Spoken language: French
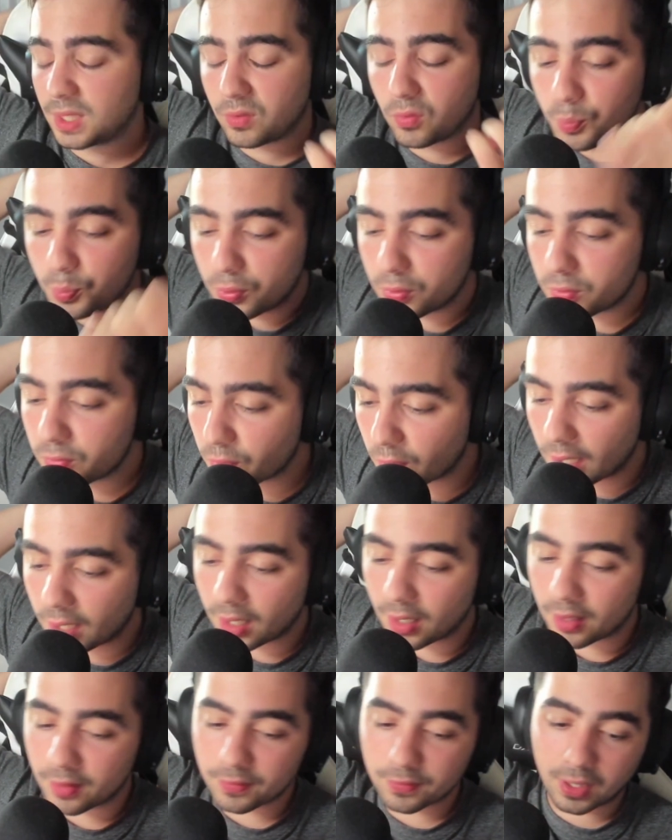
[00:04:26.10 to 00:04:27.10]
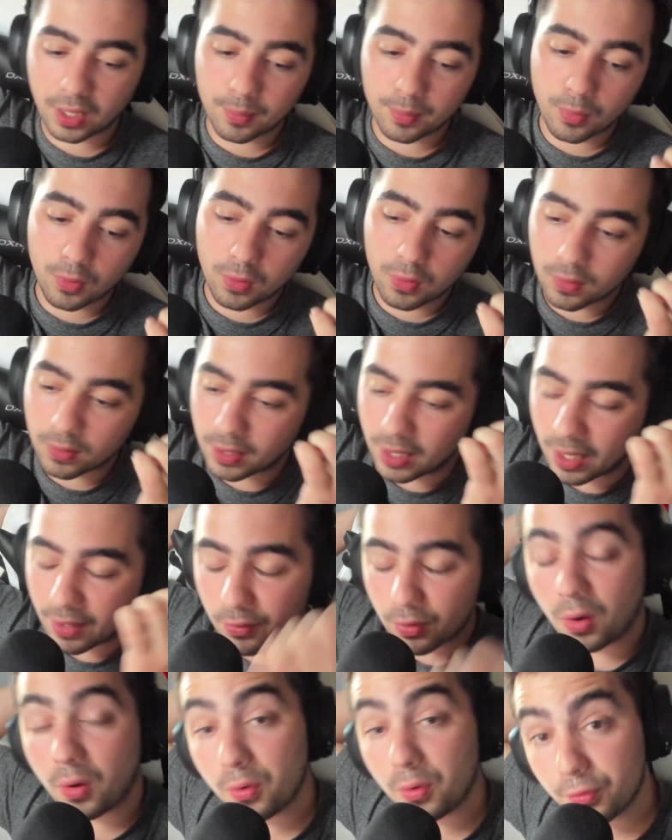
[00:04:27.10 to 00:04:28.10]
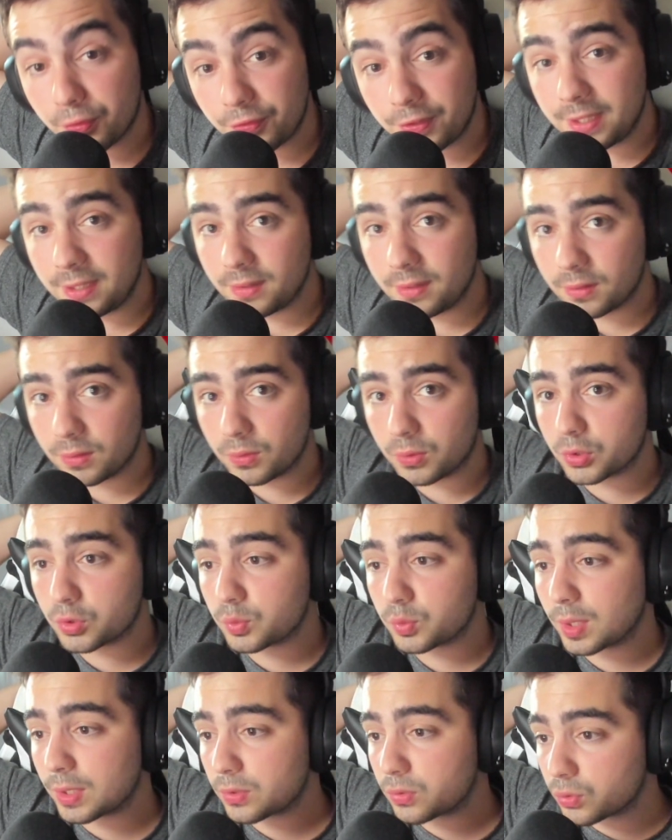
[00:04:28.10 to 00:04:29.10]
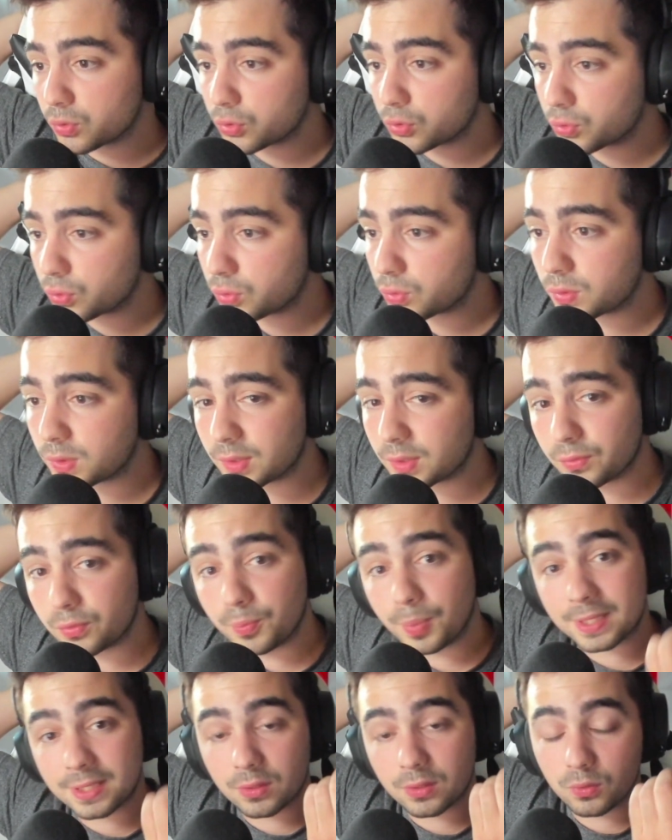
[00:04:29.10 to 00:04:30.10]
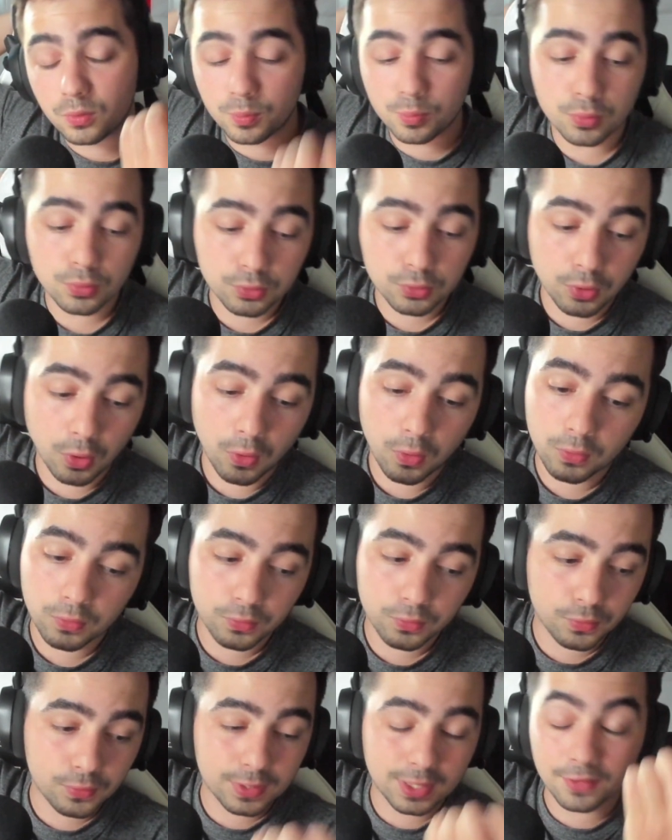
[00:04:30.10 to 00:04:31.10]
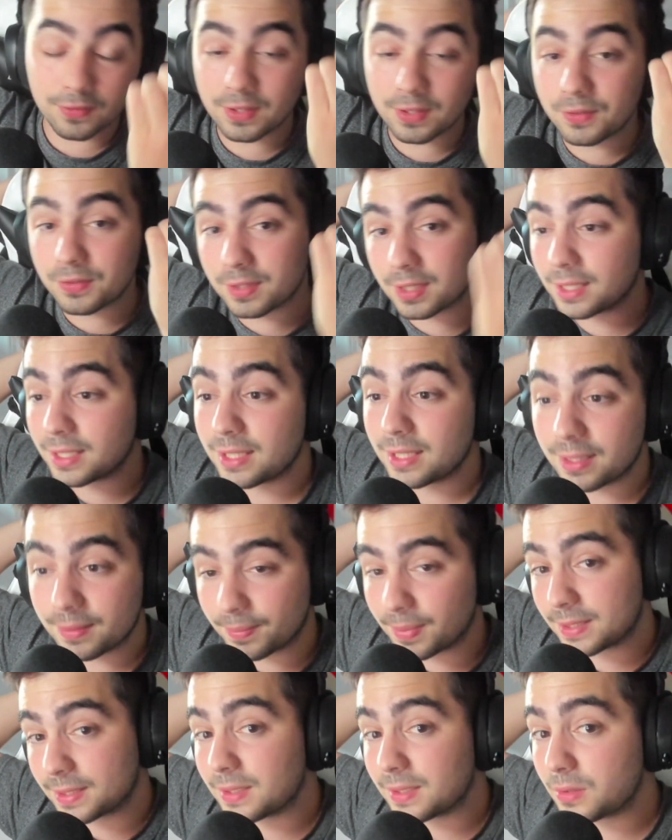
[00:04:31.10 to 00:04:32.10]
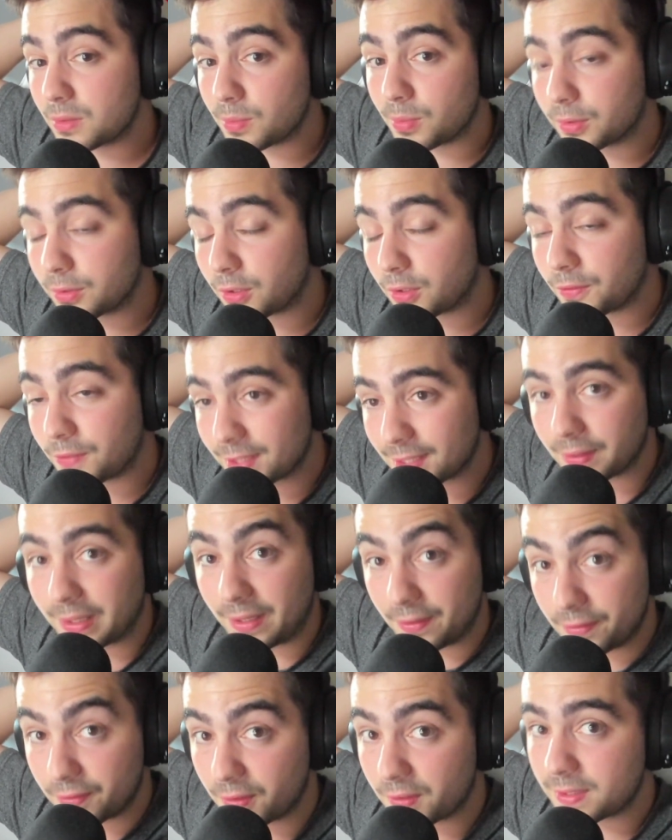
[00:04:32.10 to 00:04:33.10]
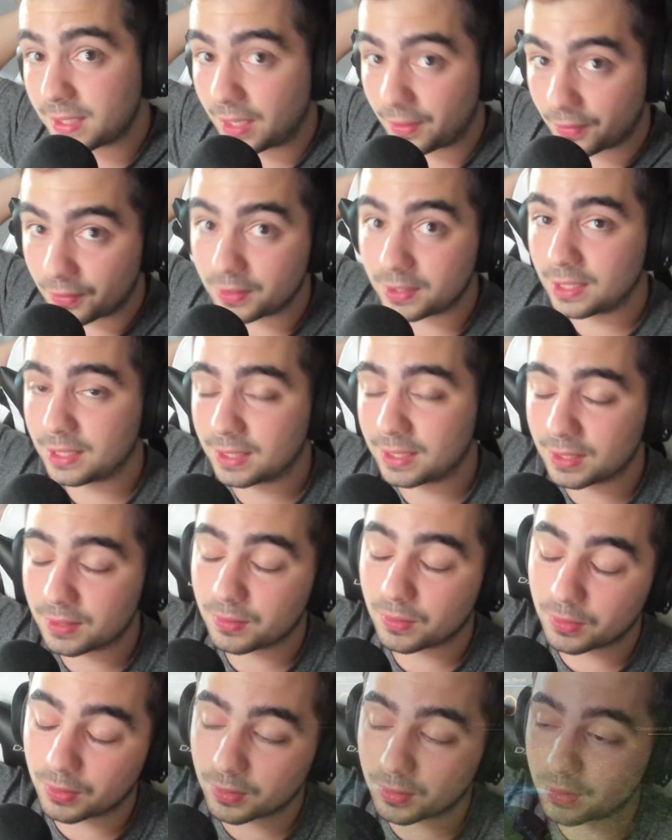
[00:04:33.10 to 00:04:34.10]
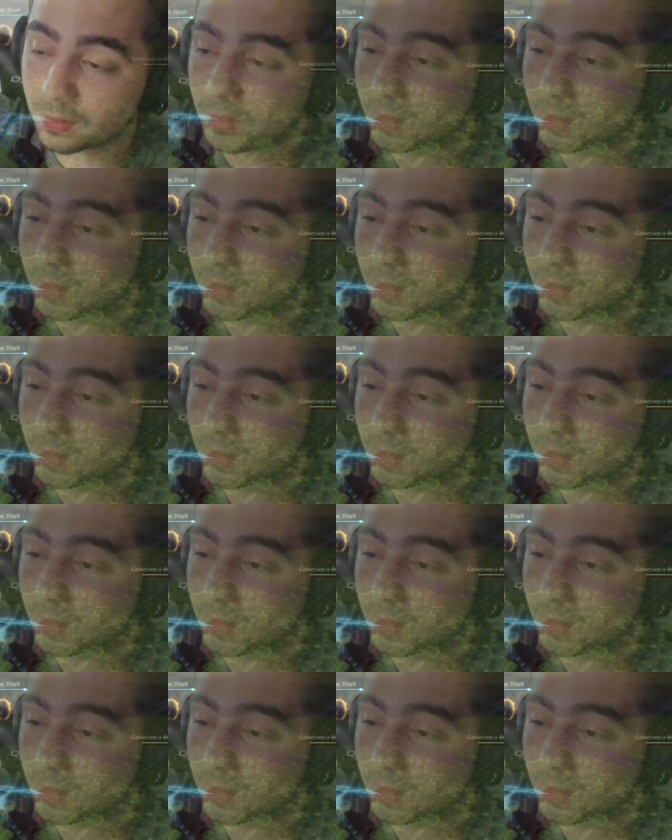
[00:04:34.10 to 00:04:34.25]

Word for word: vous pousse voilà à vraiment l'avoir envie de jouer à ce jeu, vous passez du bon temps, vous savez que vous allez passer du bon temps en fait en avance avant de cliquer sur le truc.